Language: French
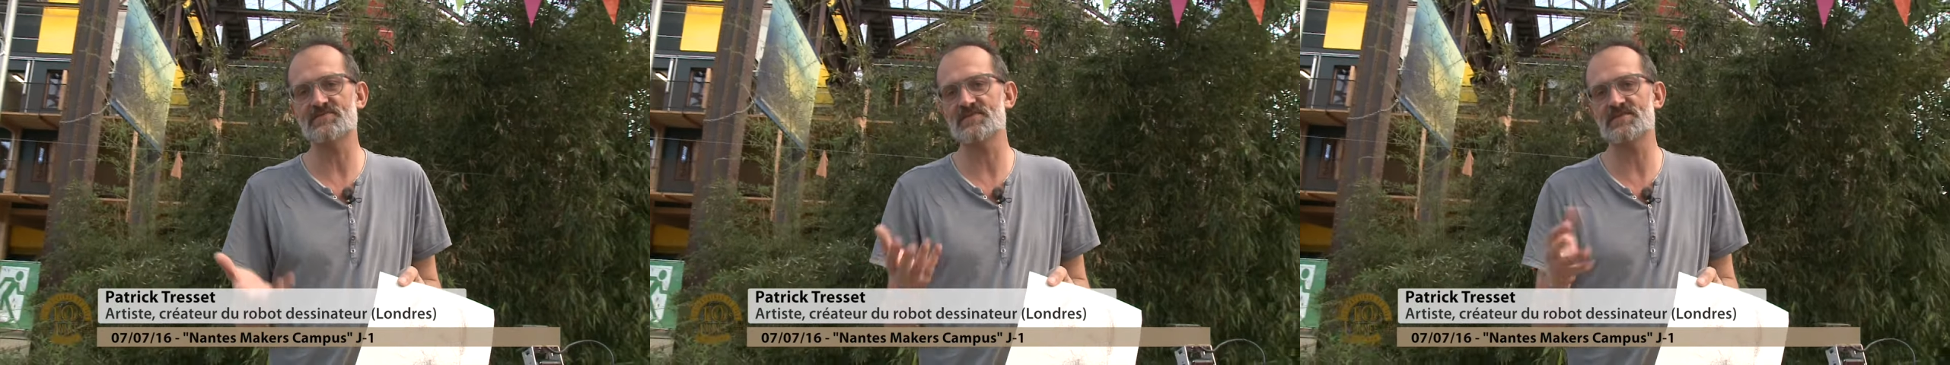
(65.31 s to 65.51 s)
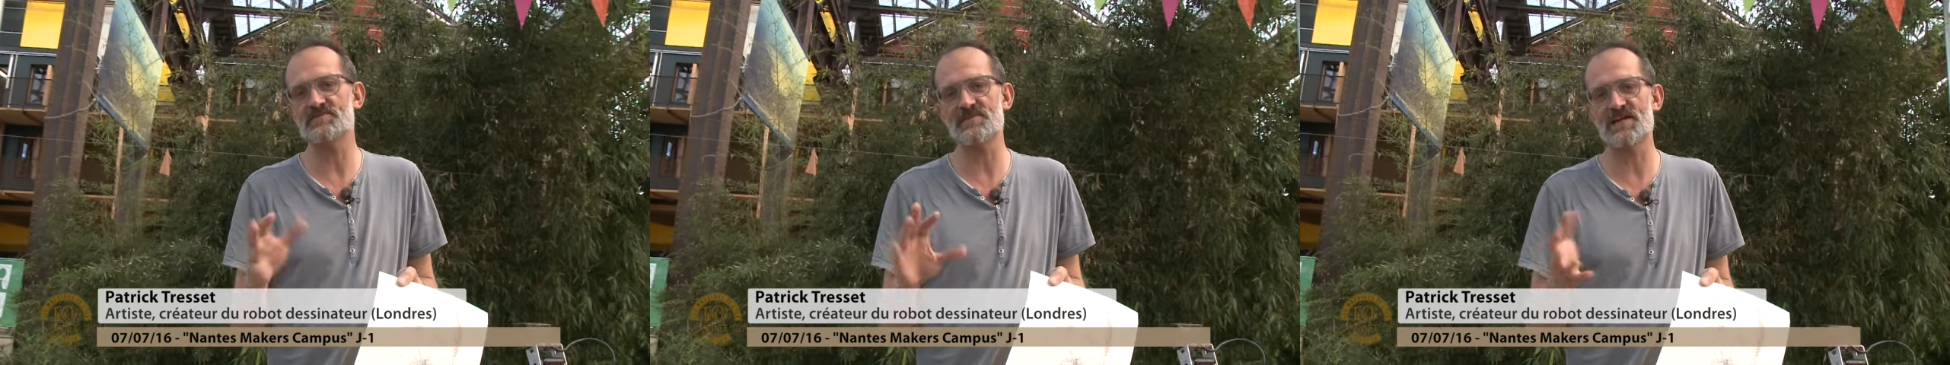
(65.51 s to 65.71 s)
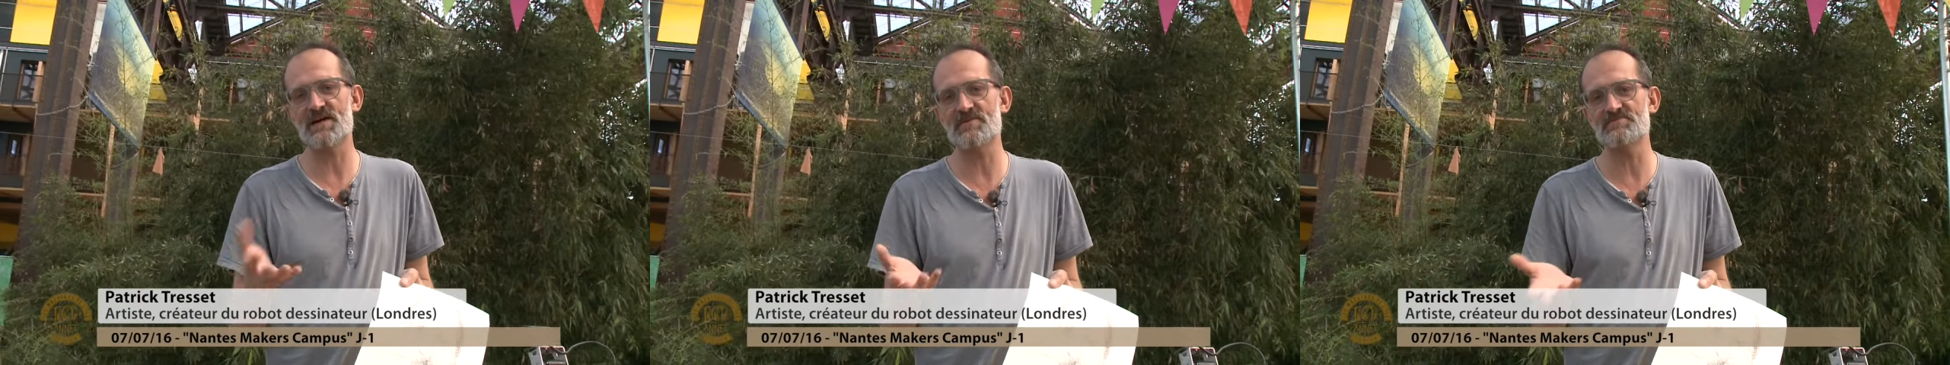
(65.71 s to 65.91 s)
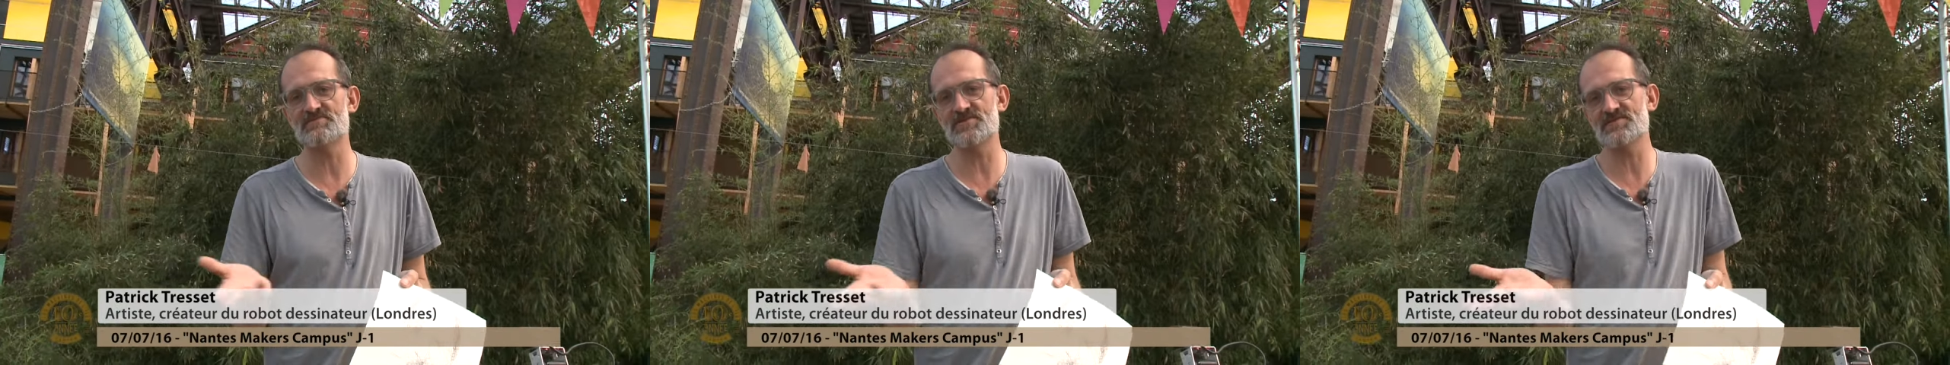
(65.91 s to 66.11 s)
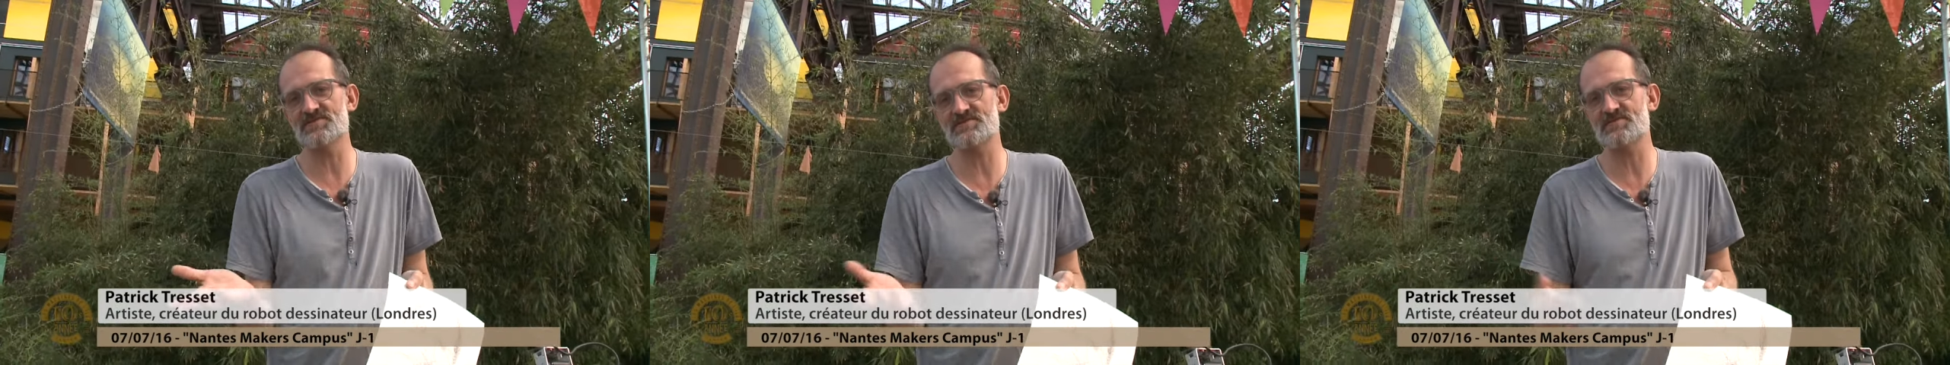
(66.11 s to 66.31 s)
c'est pas la même
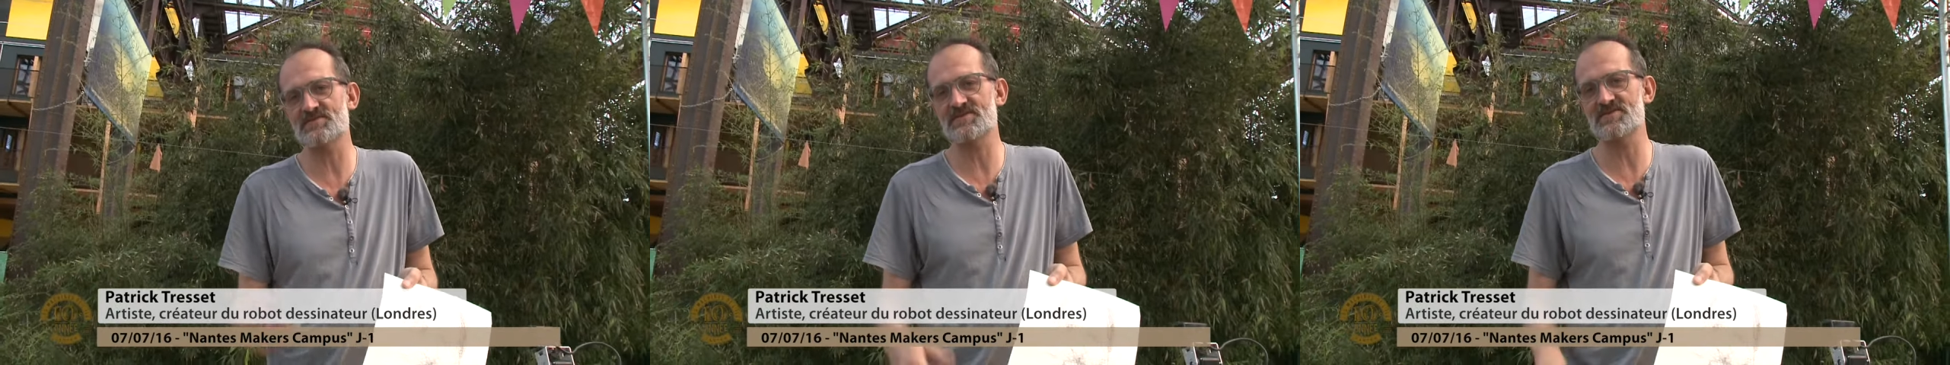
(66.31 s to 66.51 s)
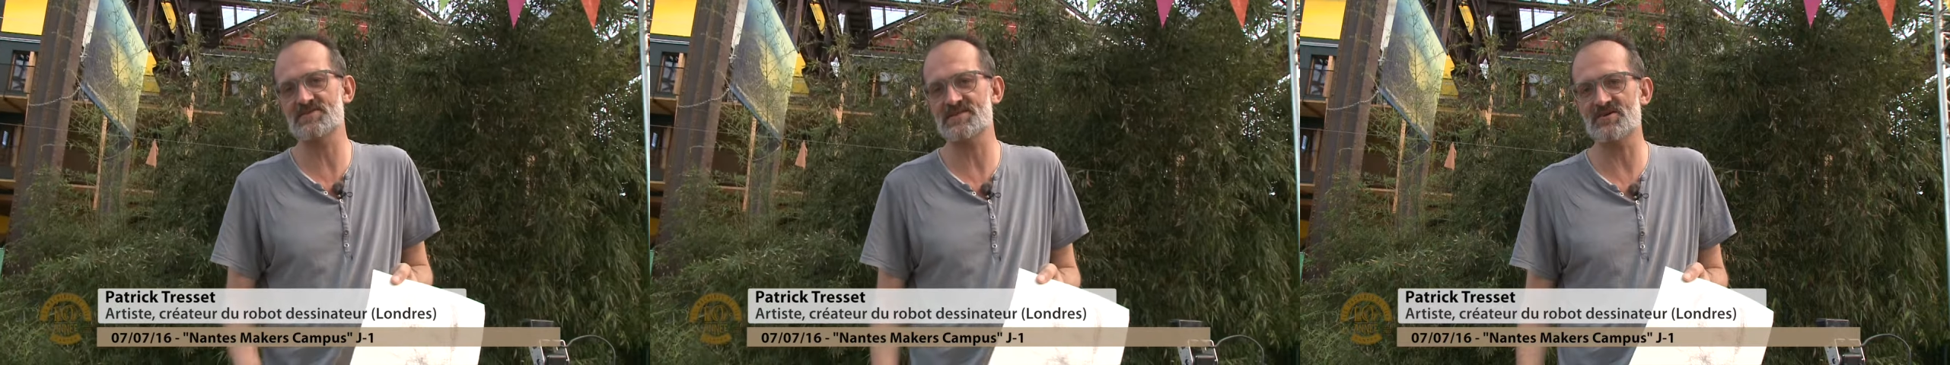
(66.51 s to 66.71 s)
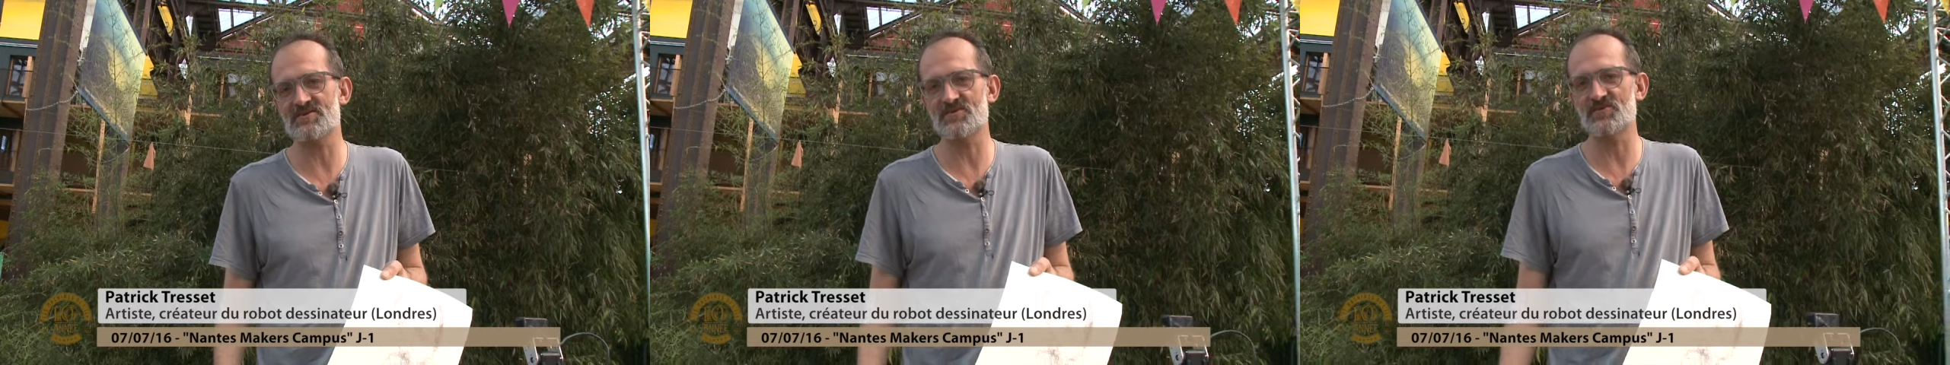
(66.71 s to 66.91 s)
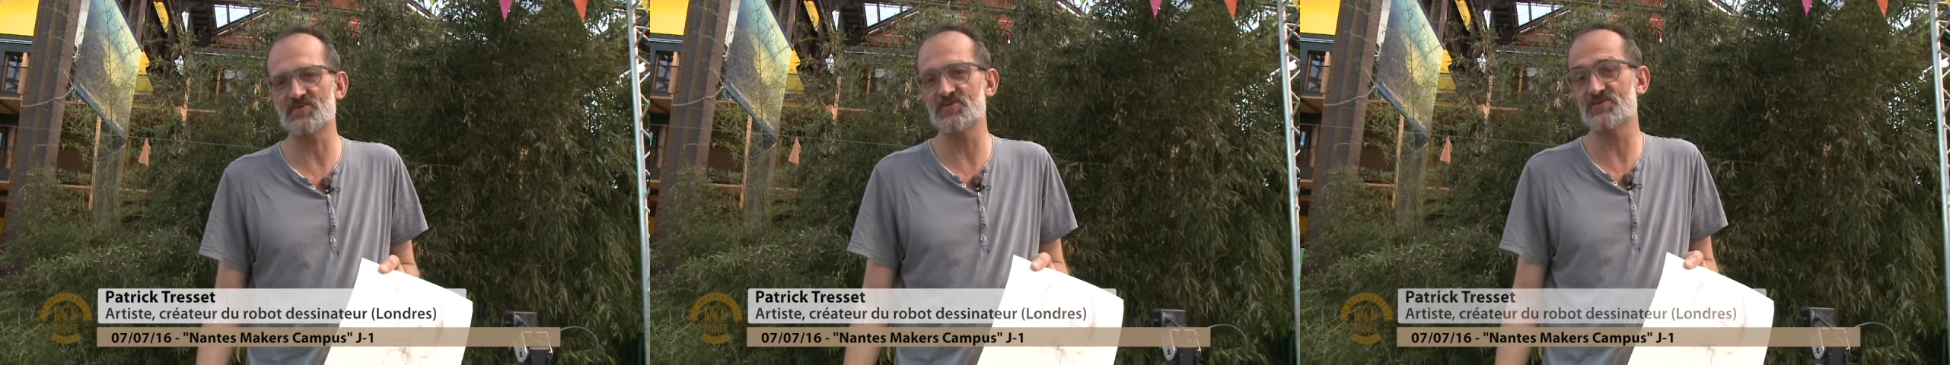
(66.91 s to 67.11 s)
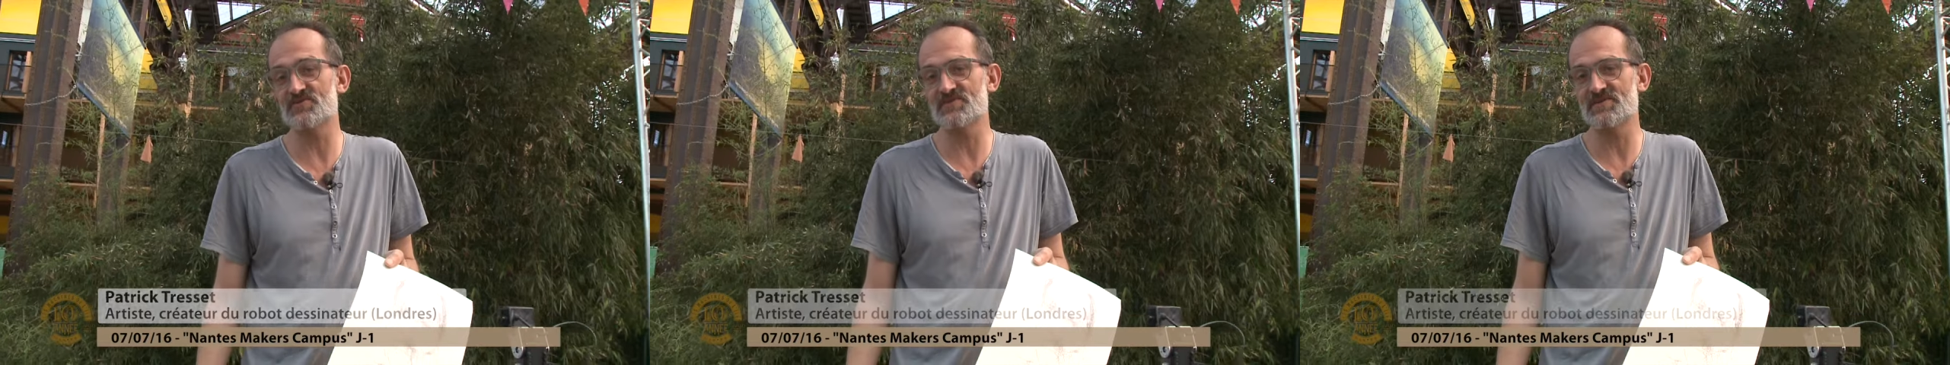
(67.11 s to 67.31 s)
chose parce que c'est un robot,